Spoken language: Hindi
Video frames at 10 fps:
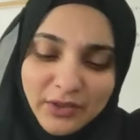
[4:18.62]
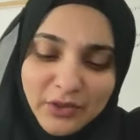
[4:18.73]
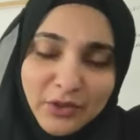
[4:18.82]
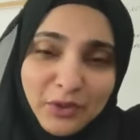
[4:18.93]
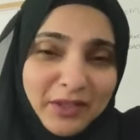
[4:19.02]

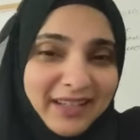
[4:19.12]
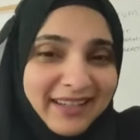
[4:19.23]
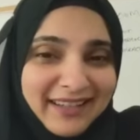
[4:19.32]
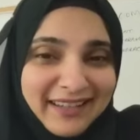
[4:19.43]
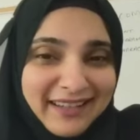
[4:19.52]
जो कि
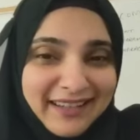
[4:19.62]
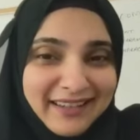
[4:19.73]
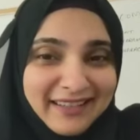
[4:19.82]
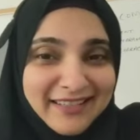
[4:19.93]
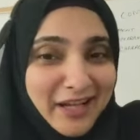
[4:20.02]
एक
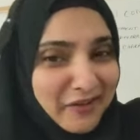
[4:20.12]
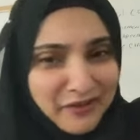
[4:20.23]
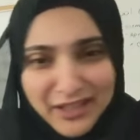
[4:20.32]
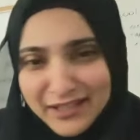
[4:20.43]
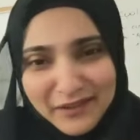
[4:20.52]

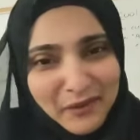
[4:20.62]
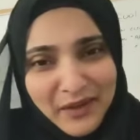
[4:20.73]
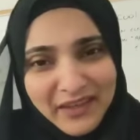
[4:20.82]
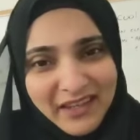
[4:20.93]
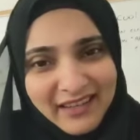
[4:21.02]
जानवर की
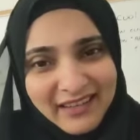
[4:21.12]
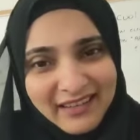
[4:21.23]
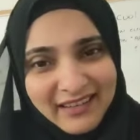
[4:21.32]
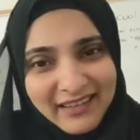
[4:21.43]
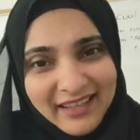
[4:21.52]
ज़रूरत है
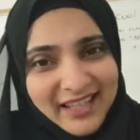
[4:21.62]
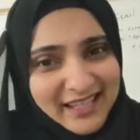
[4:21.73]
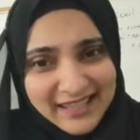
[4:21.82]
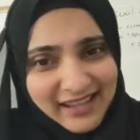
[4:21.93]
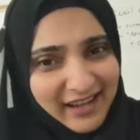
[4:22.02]
एक
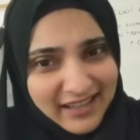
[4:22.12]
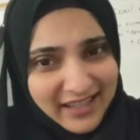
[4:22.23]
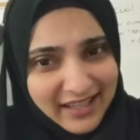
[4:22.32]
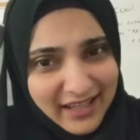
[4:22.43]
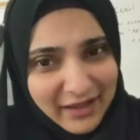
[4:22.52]
इंसान
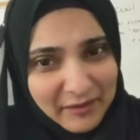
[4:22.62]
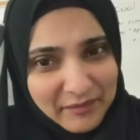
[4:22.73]
की नहीं